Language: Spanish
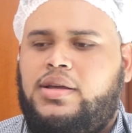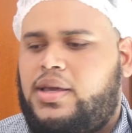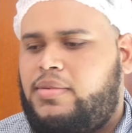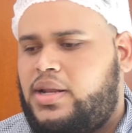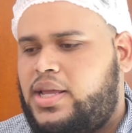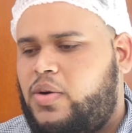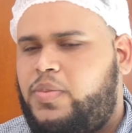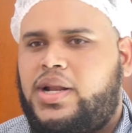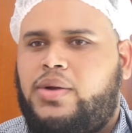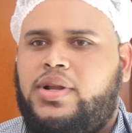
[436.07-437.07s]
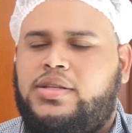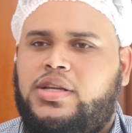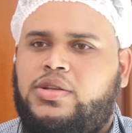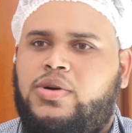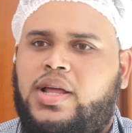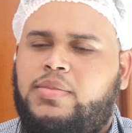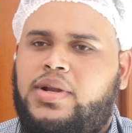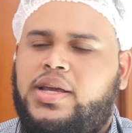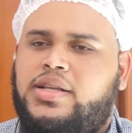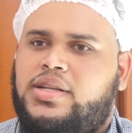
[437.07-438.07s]
que venía a operar una señora de
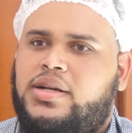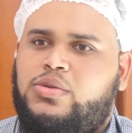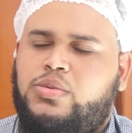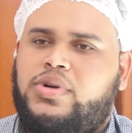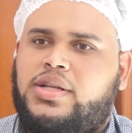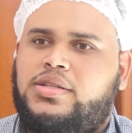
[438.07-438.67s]
emergencia que tuvo un